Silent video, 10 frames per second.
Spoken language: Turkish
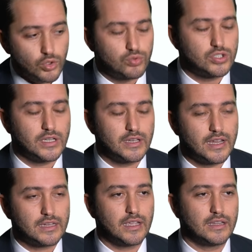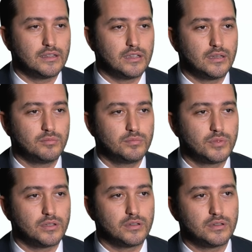dövüşe girerken diyelim
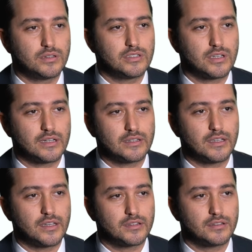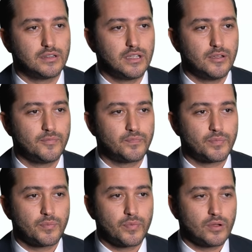e, ticaret hayatında
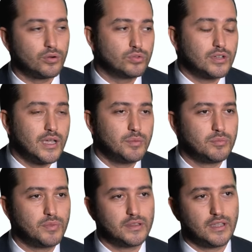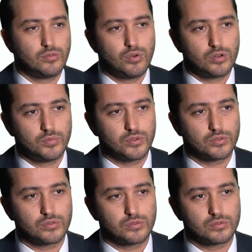onu kaybetmekten
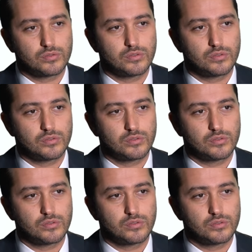korkmuyorsunuz.